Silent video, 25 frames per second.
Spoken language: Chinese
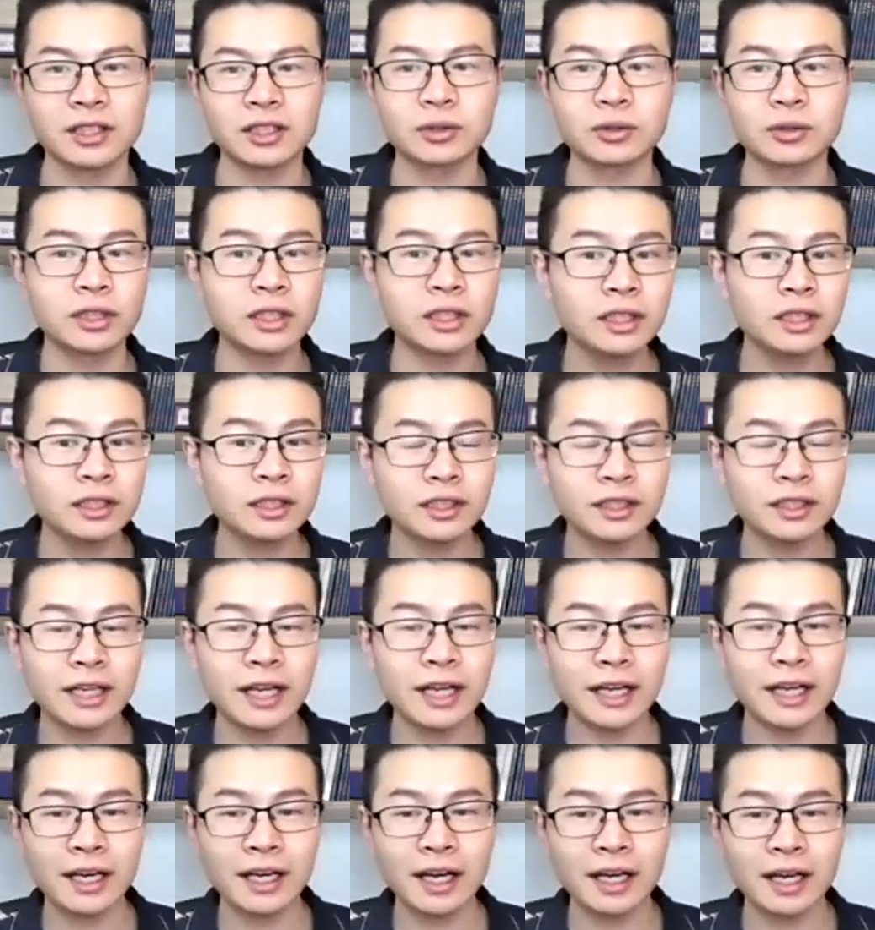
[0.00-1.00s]
有客人
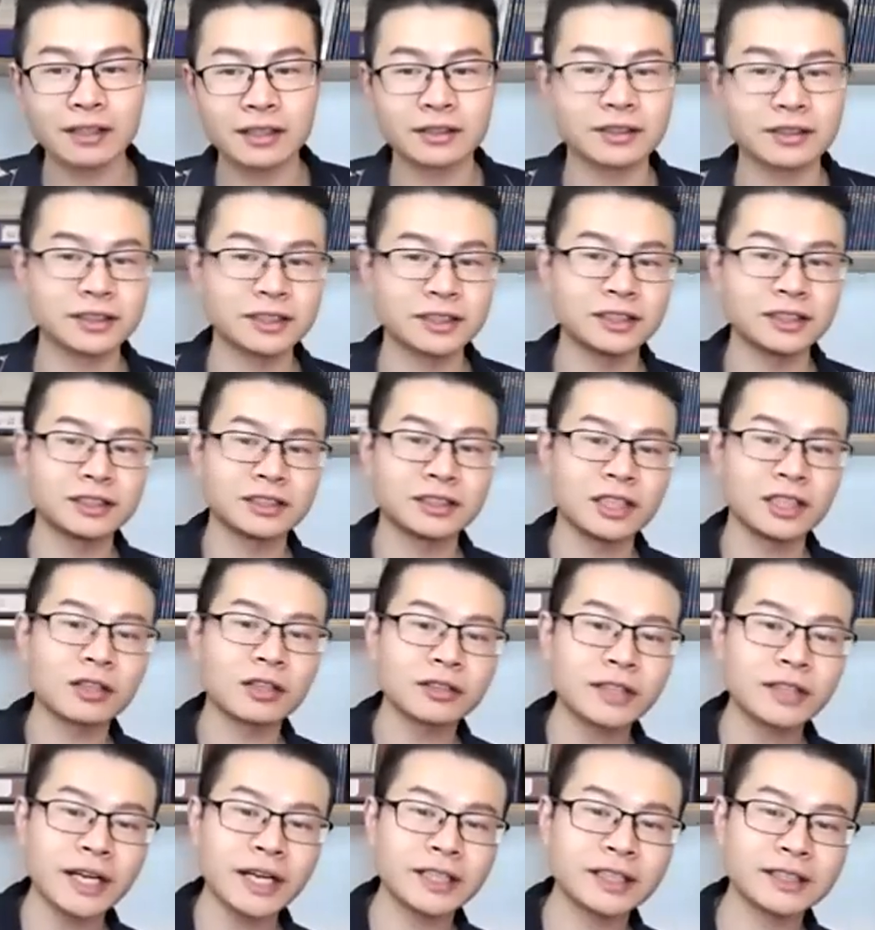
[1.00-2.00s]
来了，请招
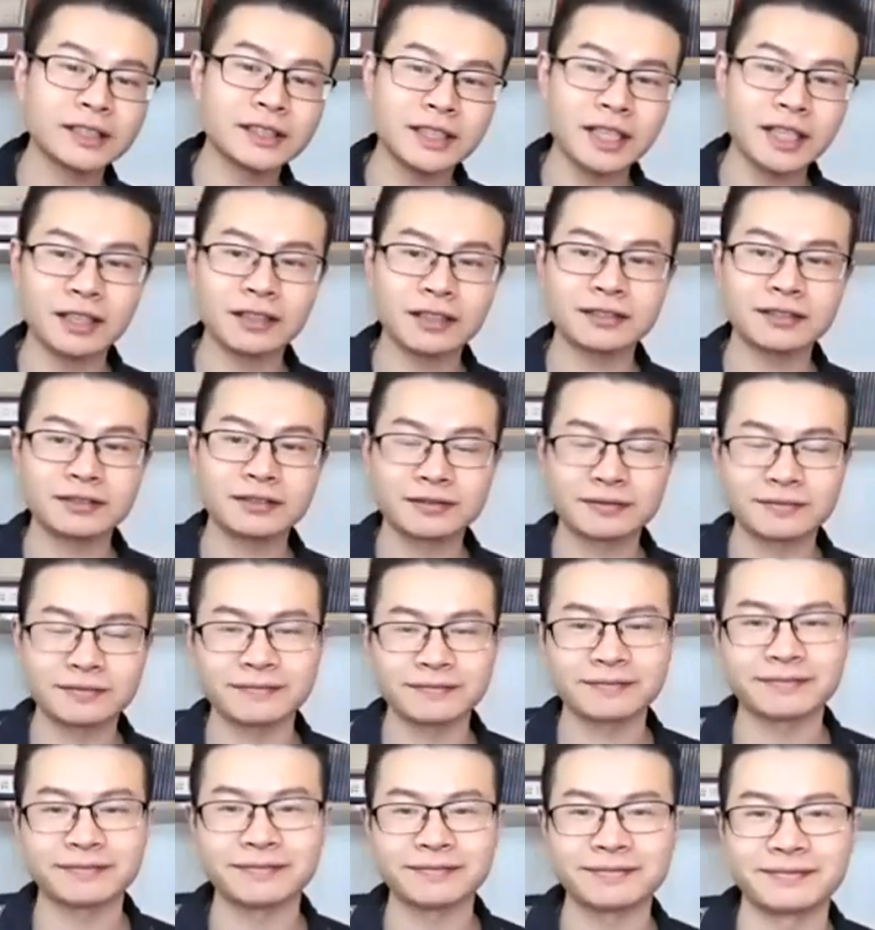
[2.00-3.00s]
待一下。
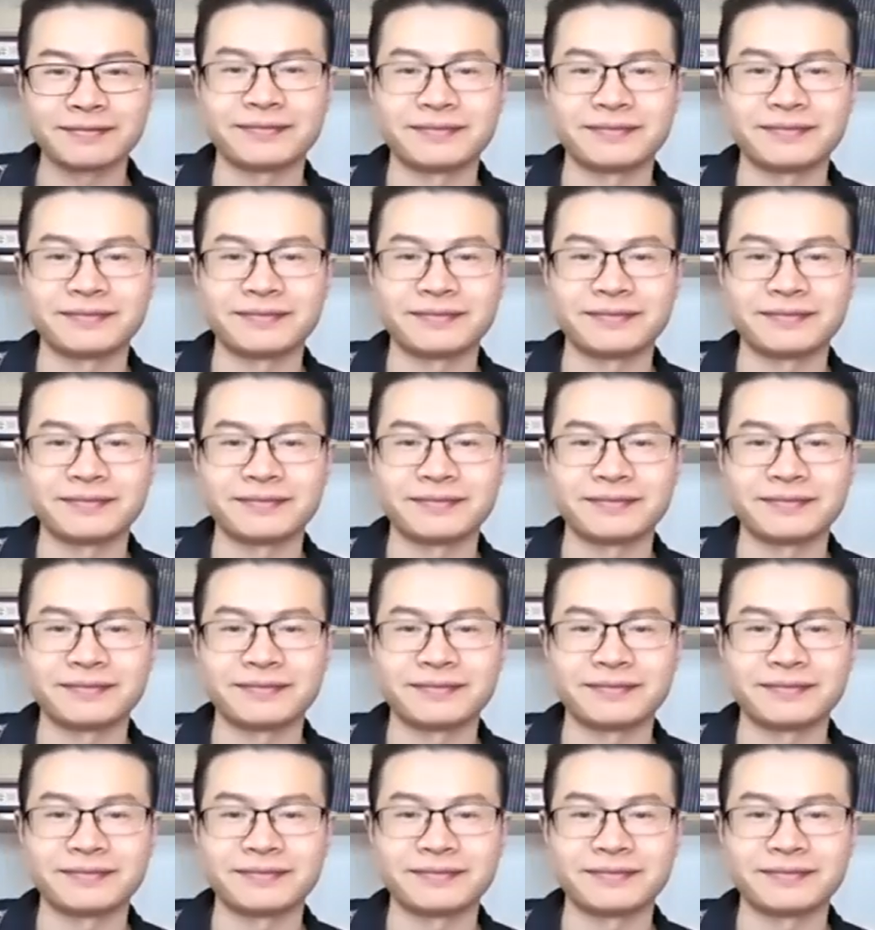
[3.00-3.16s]
嗯，